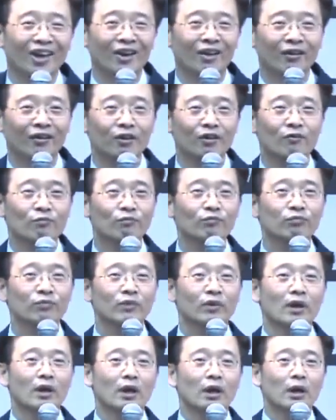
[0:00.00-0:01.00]
때예요.
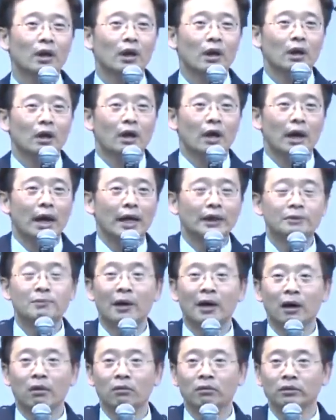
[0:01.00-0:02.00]
하지
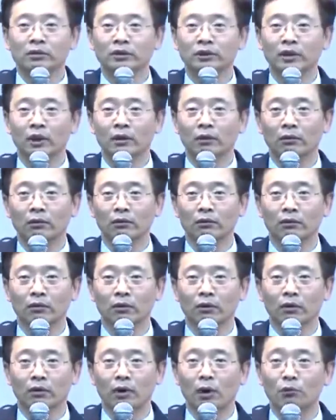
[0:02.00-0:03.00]
말라고 그러시더라고요.
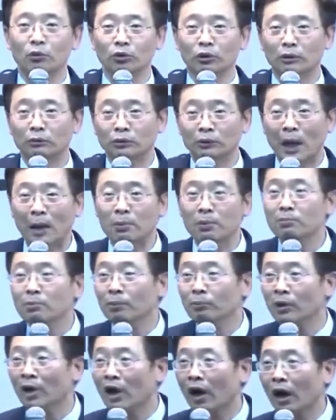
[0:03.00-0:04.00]
그러면 답은
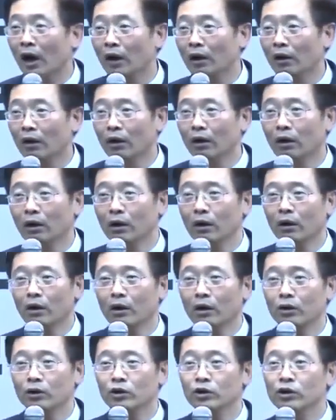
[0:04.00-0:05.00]
뭡니까?
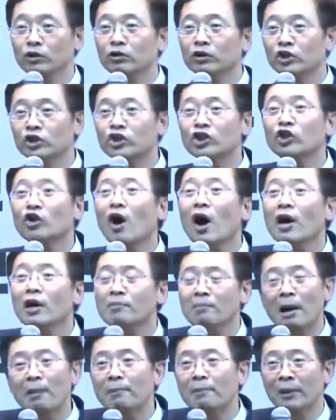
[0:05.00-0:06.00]
이걸
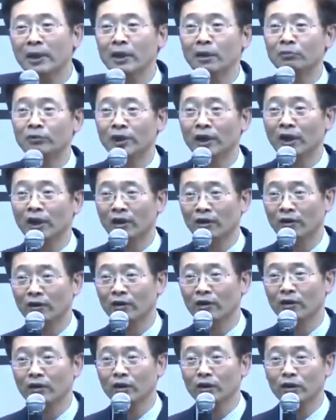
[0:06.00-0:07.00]
치화하는 방법밖에 없잖아요.
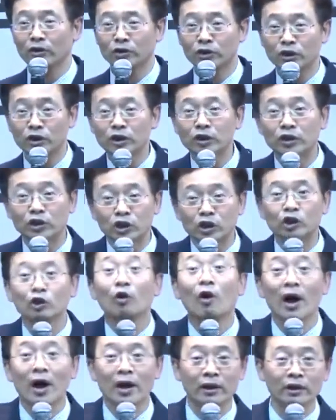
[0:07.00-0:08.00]
치,
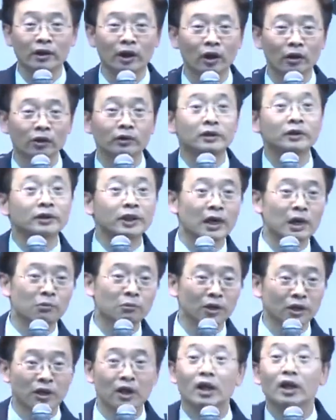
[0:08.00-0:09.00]
치화하는 거예요. 그, 그
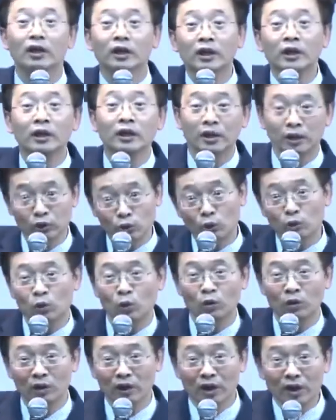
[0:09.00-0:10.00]
사람이 이
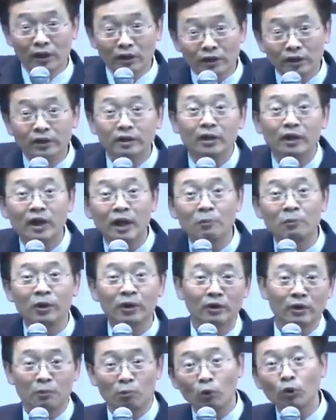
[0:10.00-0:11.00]
소송을 끝을
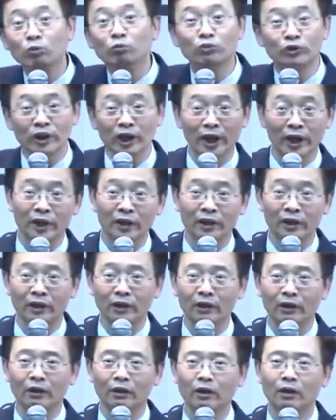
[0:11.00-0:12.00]
내면 모든 문제가
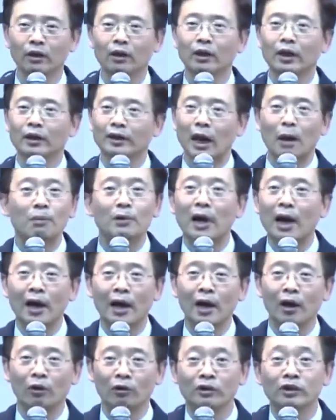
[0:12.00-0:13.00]
해결되는 거예요. 답은
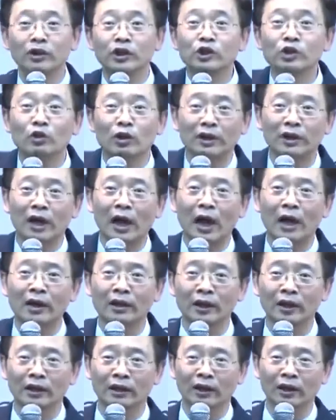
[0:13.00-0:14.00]
안 와요. 그 여직원한테
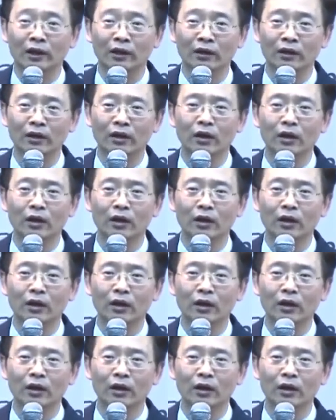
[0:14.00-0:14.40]
가야 되는 거예요.